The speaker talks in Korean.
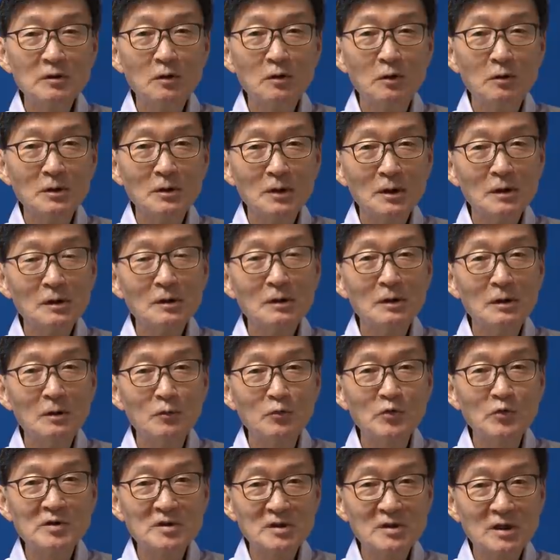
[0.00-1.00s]
거기
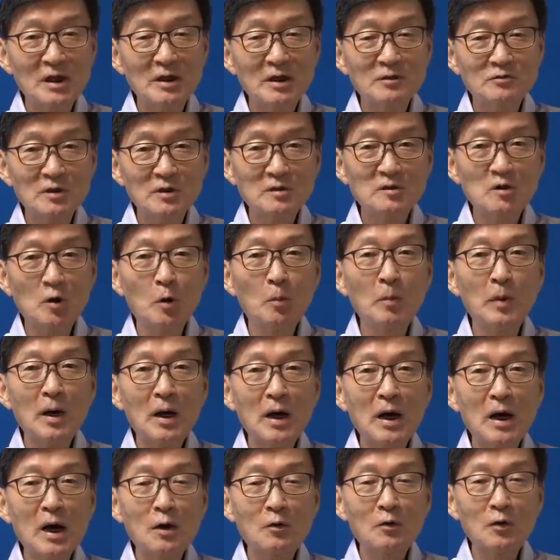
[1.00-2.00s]
그 윗산 한 채
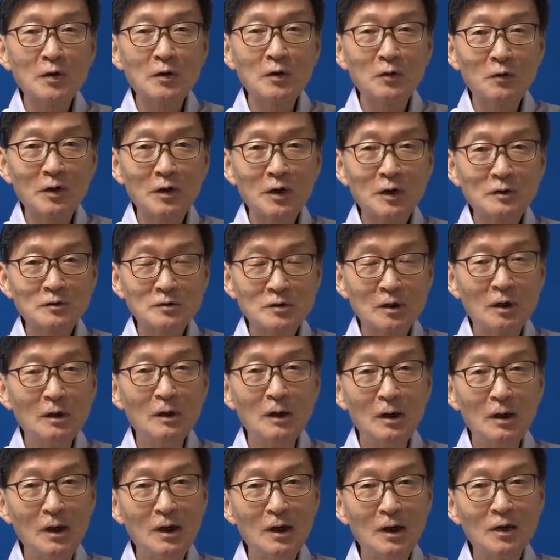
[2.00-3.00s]
정박하고 있는 거라고 그러죠.
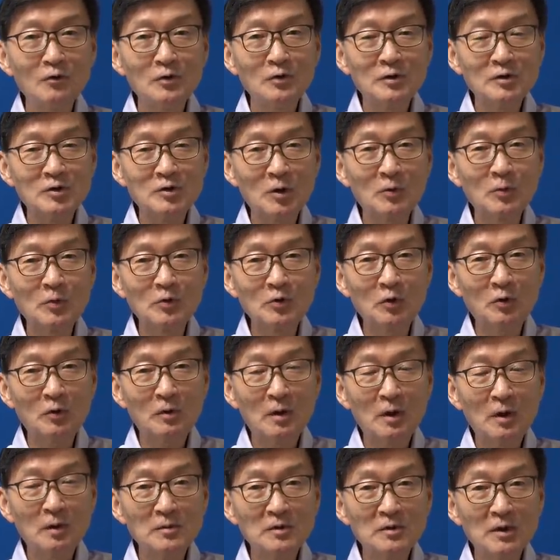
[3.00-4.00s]
아, 우리 전문
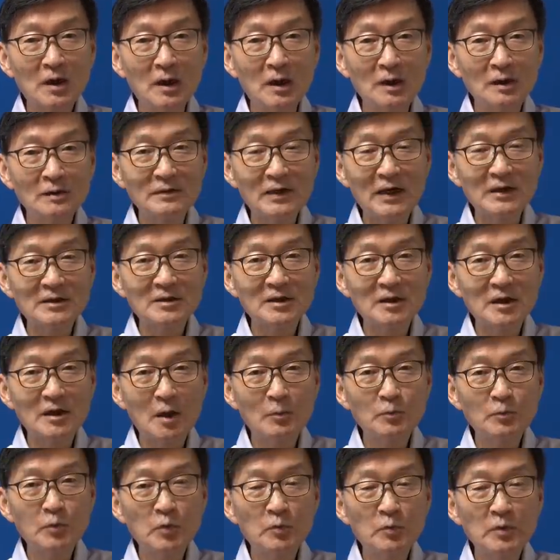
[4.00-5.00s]
용어로 하면 이제 날씨가
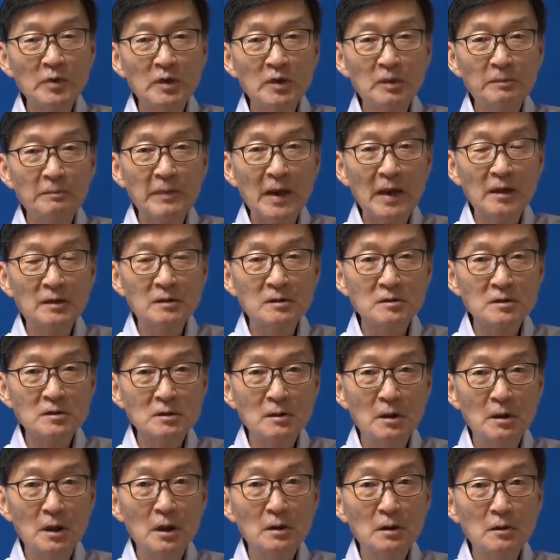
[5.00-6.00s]
나쁘면 이 배,
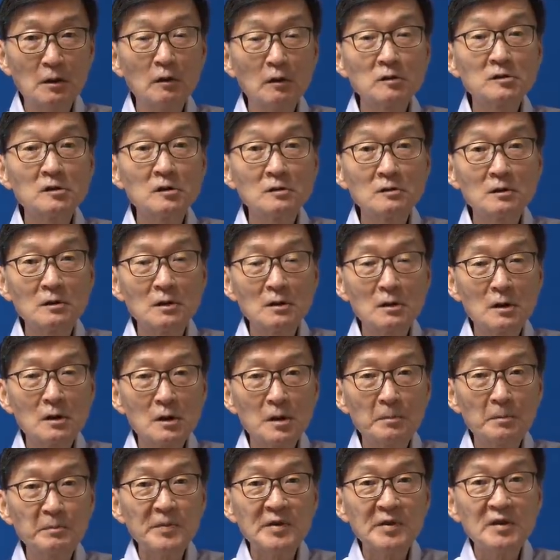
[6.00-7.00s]
아, 어선들이
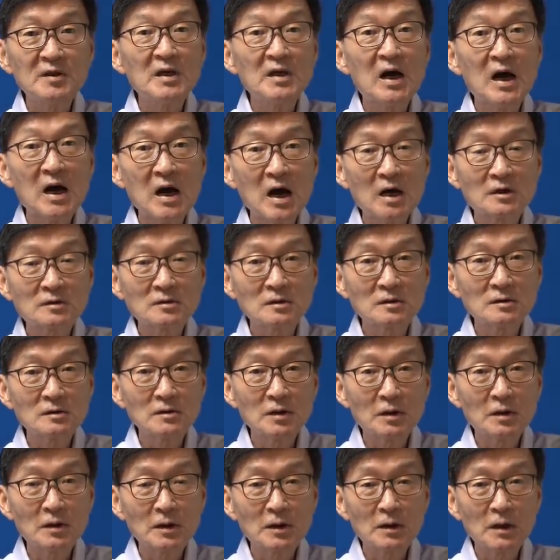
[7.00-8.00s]
이렇게
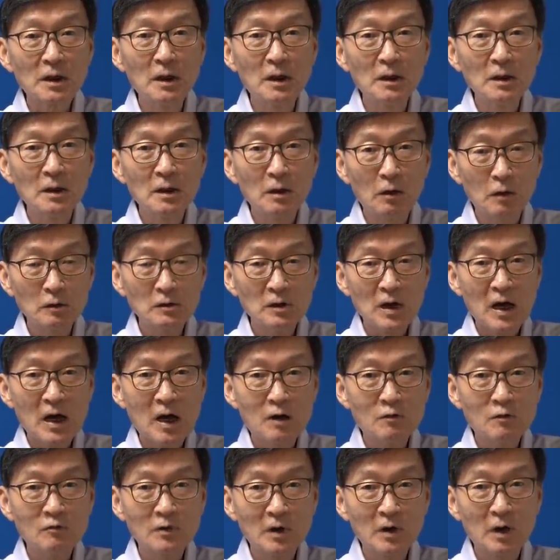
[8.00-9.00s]
피항하거든요. 이렇게 어느
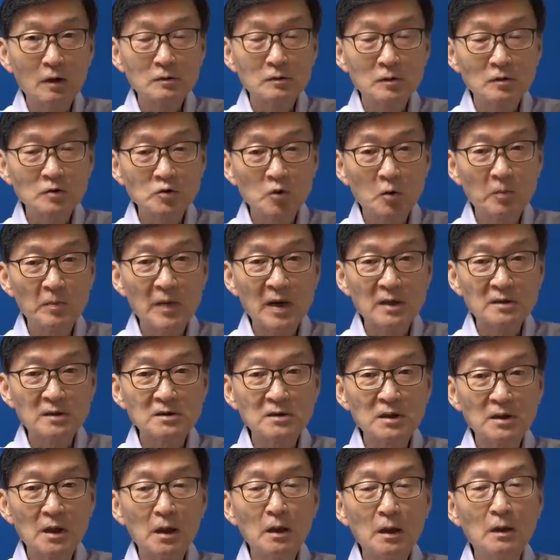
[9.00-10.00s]
항구나 어떤
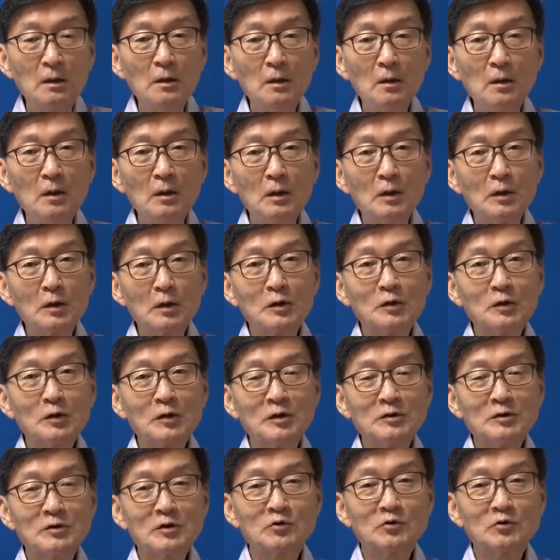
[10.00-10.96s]
정박지에. 그렇게 이제